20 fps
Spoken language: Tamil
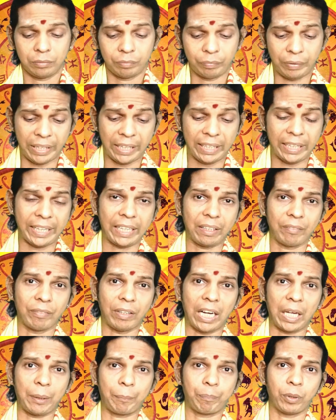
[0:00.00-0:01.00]
வேலை
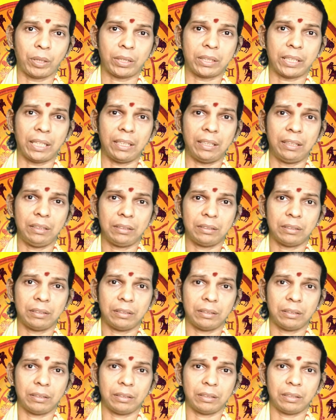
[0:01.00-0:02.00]
வாய்ப்புகள்
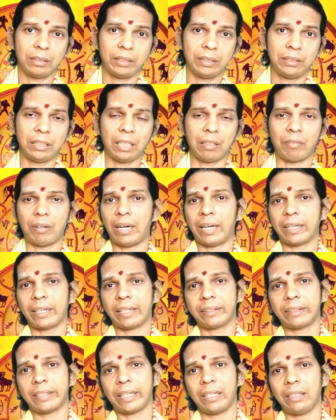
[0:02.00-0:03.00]
இந்த
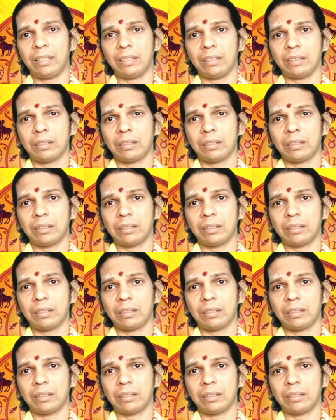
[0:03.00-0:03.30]
வாரத்தில்